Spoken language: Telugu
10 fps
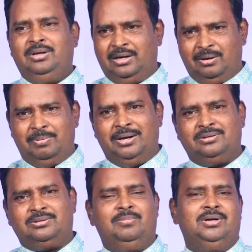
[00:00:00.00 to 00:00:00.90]
లేదంటే
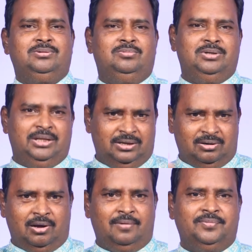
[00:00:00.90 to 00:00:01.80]
బయట సమాజం
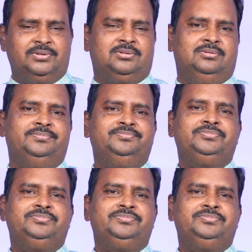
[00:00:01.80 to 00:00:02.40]
లేదంటే ఆఫీసు